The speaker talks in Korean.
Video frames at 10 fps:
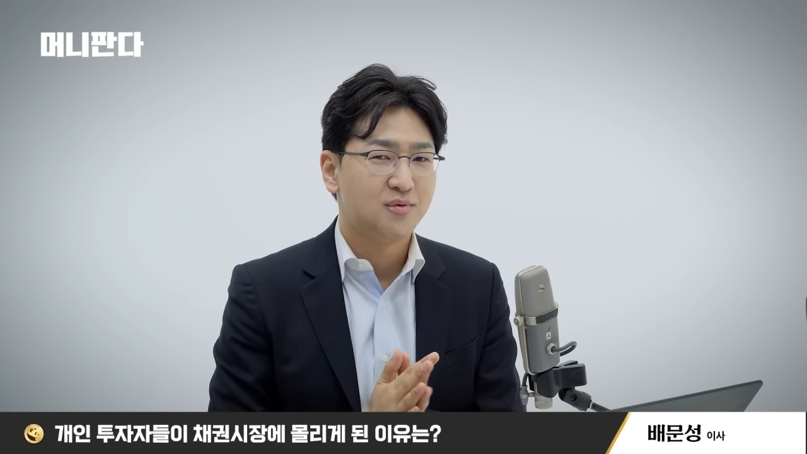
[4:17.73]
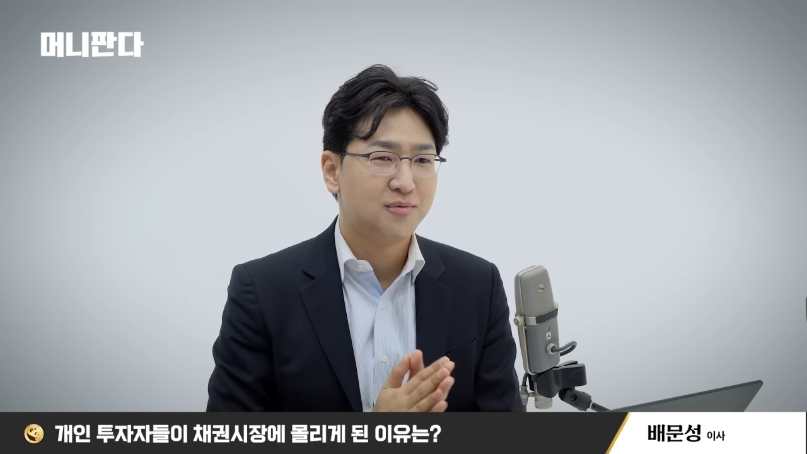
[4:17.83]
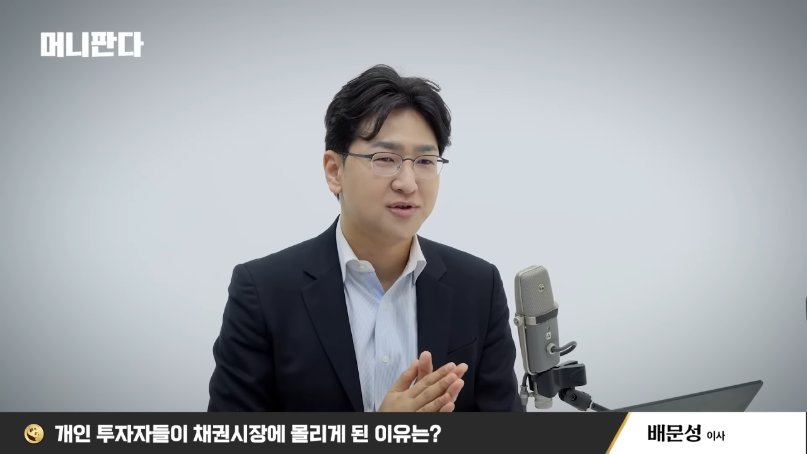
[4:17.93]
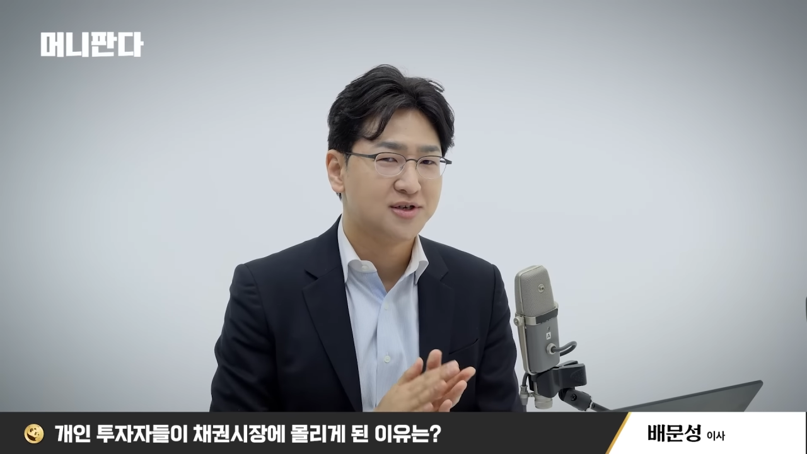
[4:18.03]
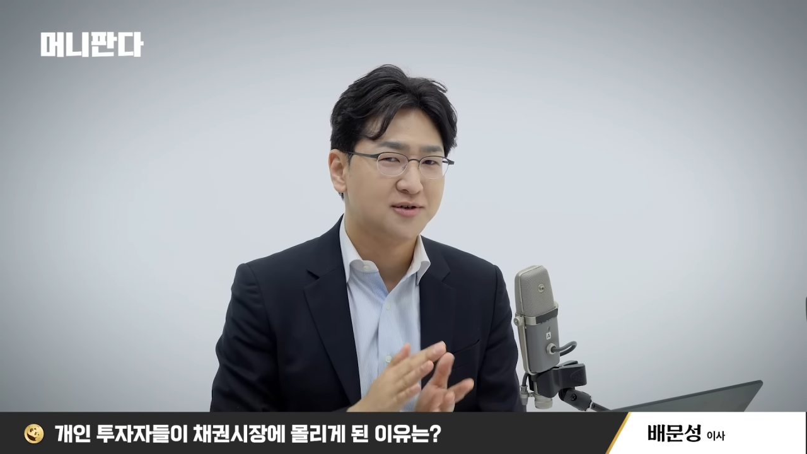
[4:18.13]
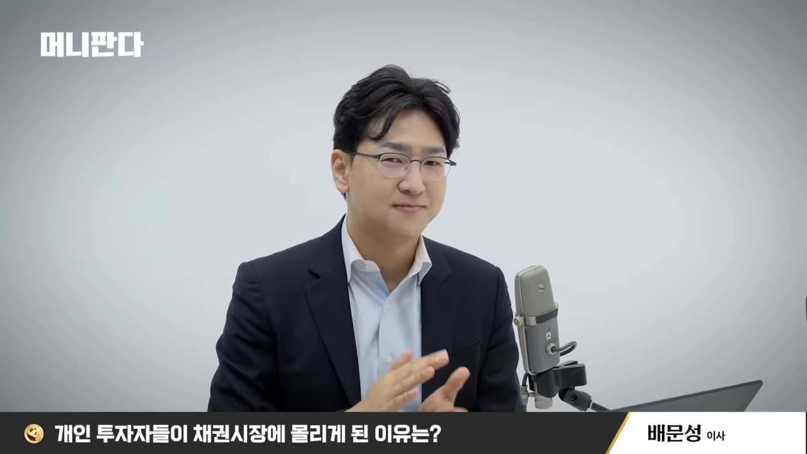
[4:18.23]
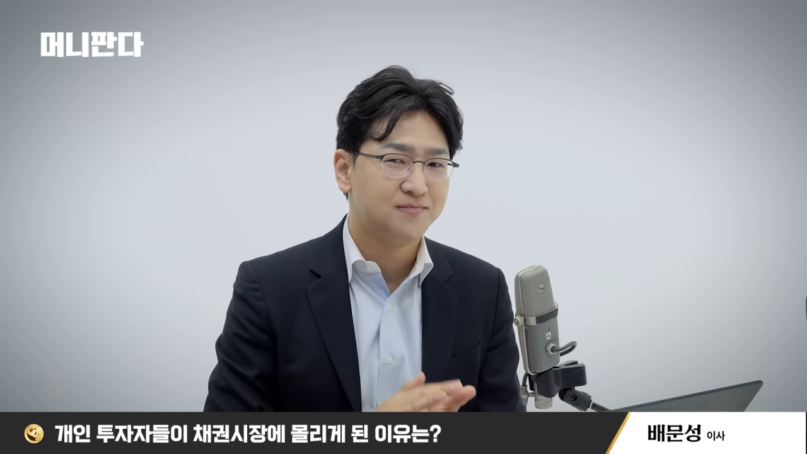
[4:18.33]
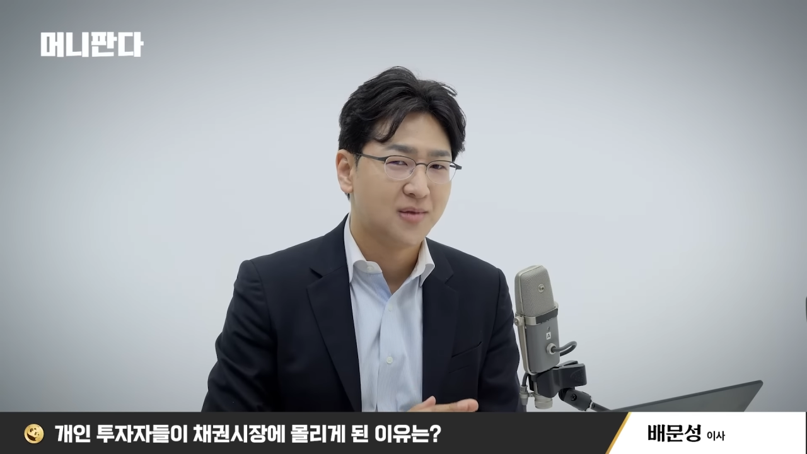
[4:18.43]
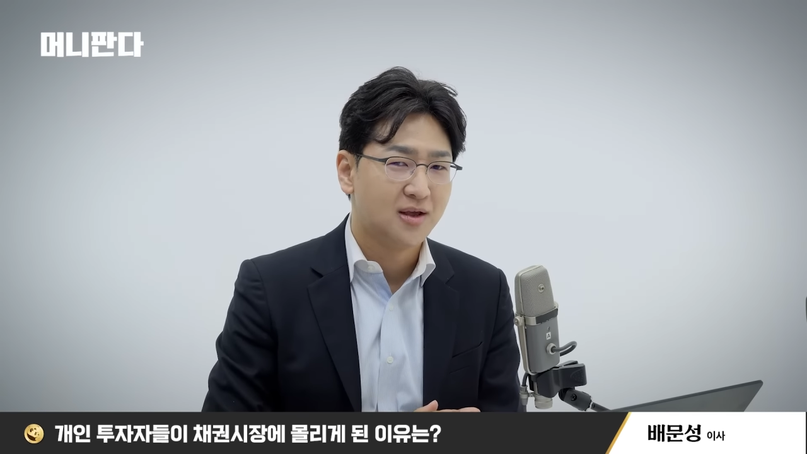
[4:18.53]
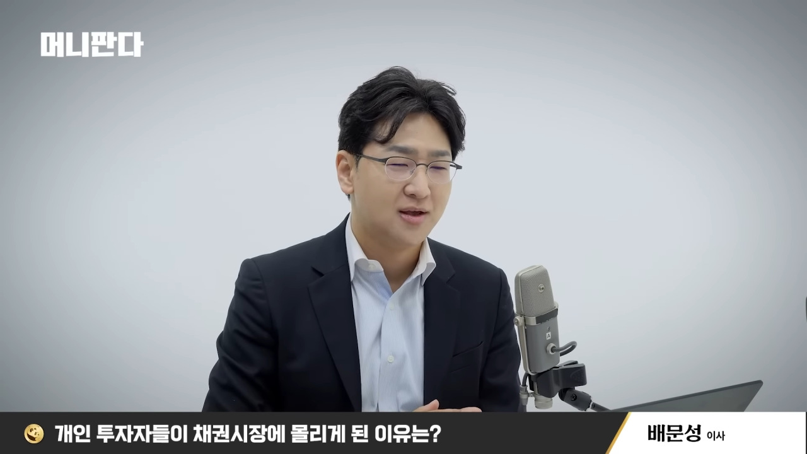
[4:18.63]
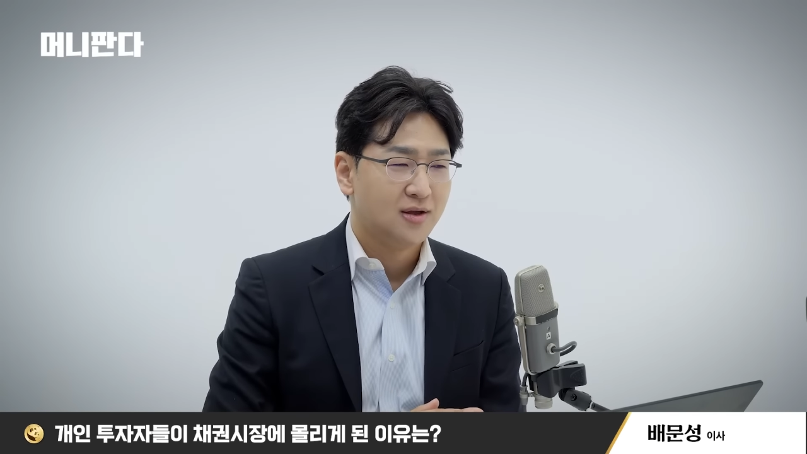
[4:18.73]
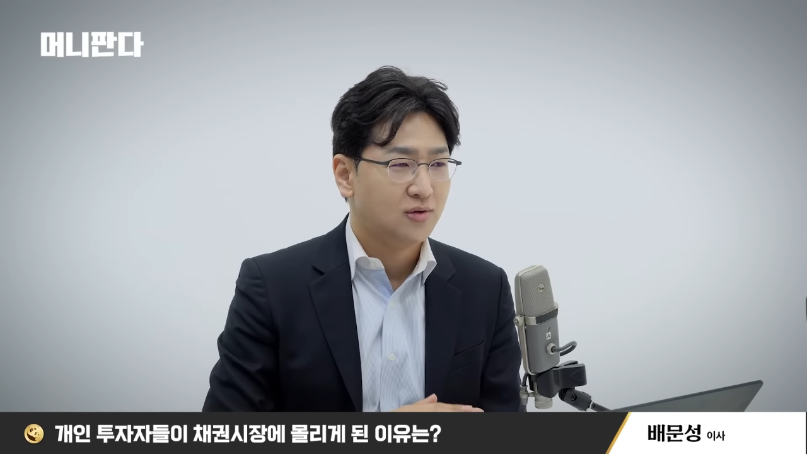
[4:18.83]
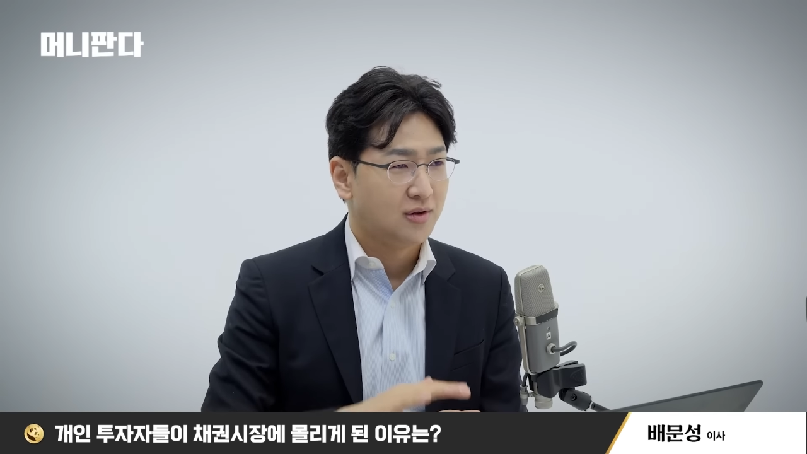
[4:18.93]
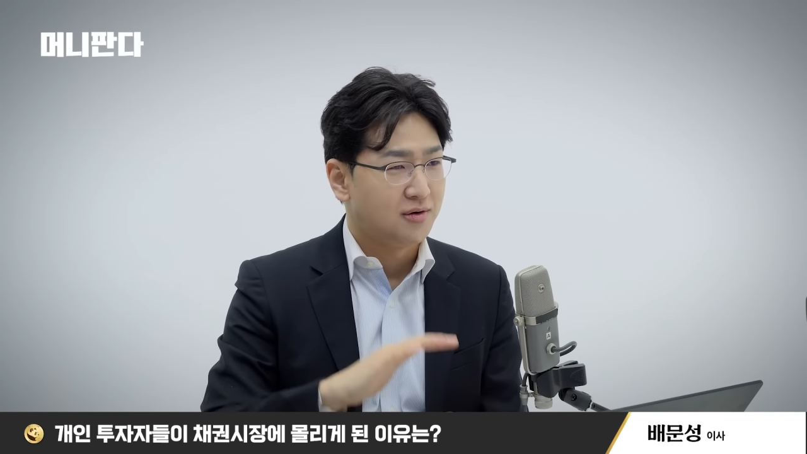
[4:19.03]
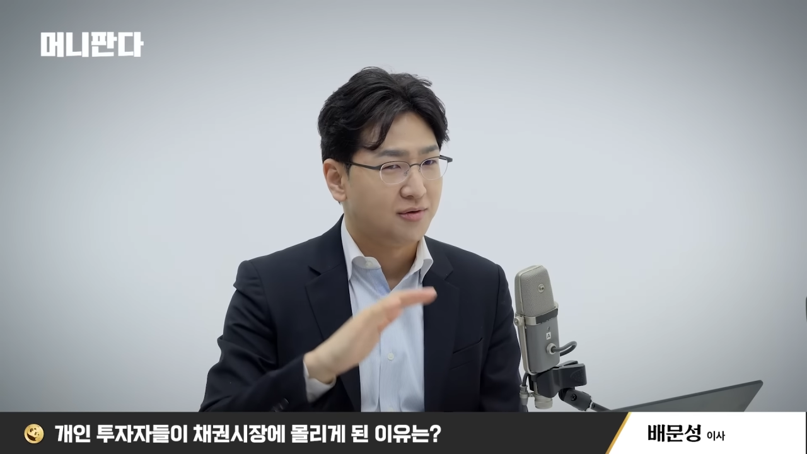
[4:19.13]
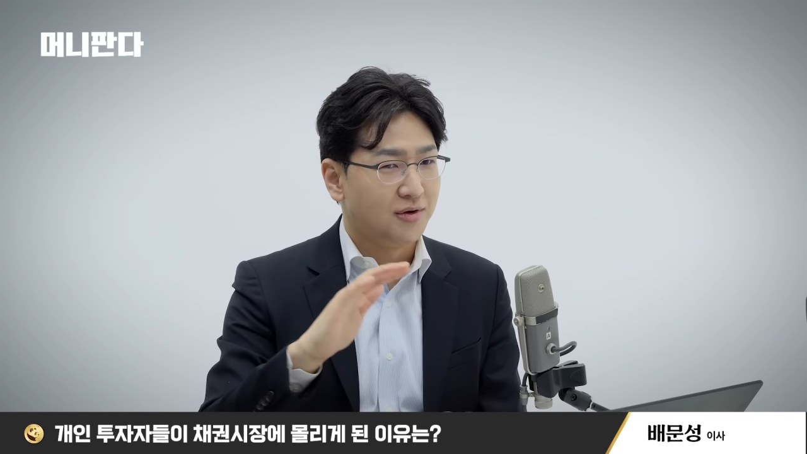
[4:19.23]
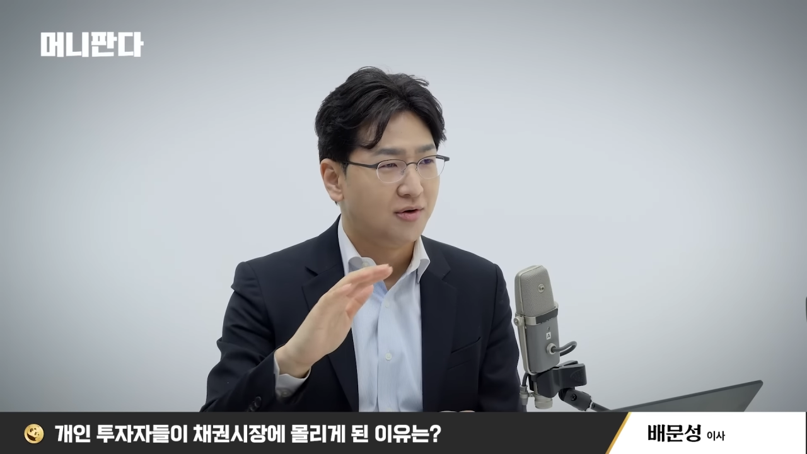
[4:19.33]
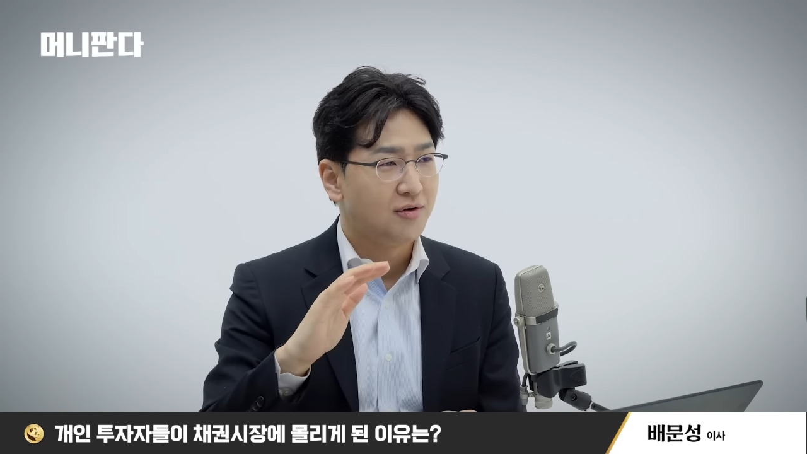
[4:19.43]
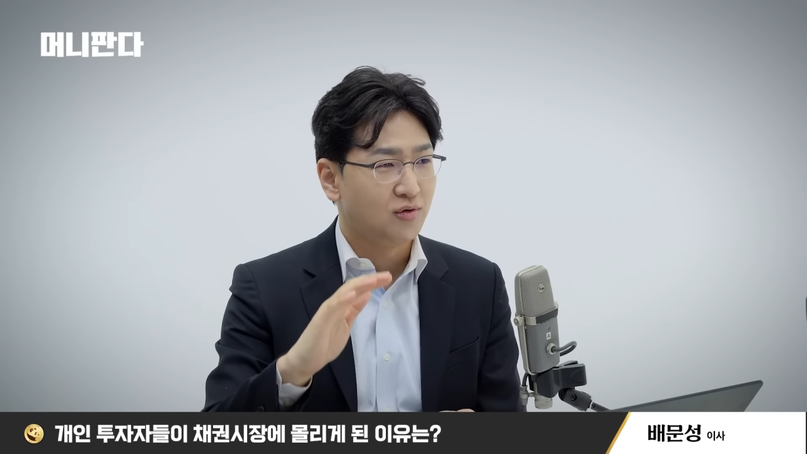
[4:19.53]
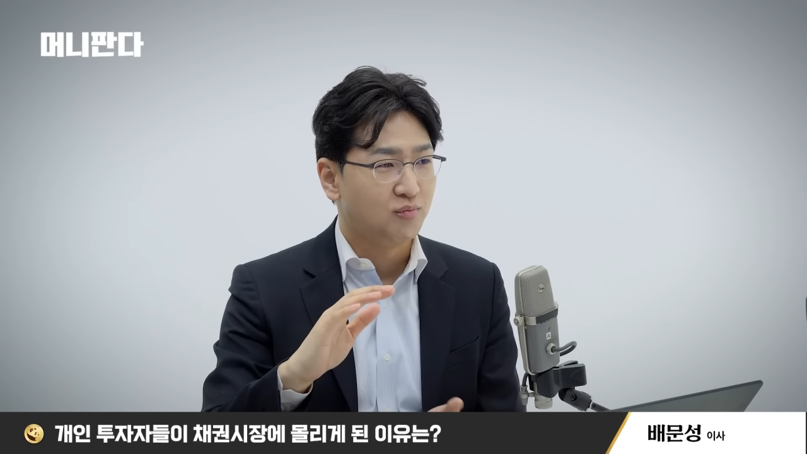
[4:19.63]
보면 지금 어,
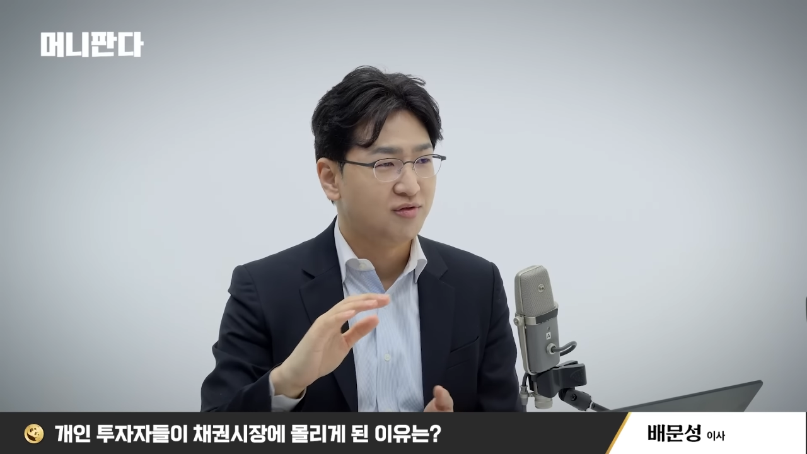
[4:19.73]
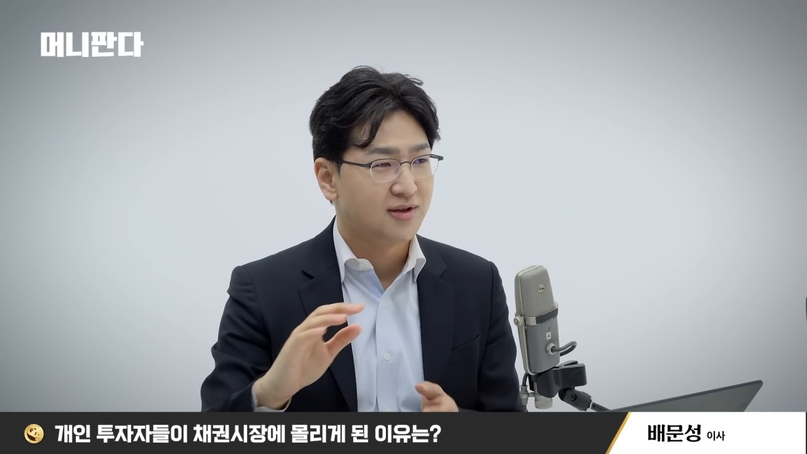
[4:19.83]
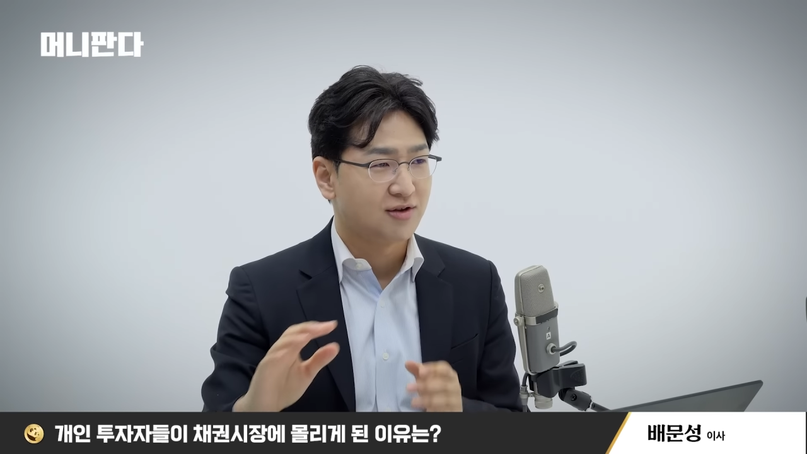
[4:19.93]
연령이 높은